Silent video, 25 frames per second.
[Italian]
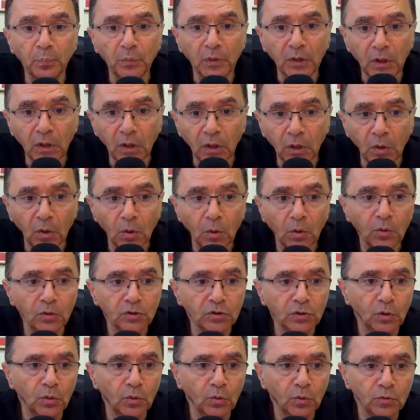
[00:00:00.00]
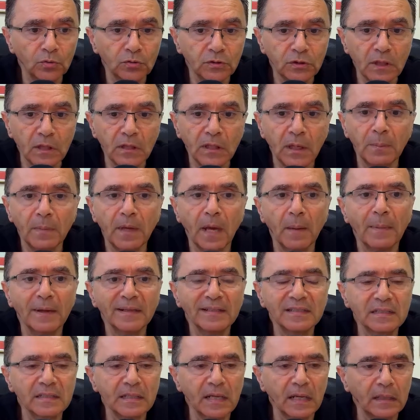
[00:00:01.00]
io, se lo consiglio ai miei
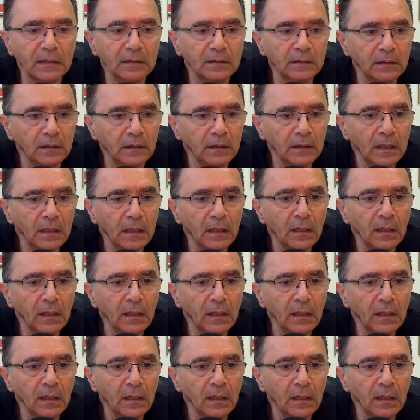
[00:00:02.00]
pazienti,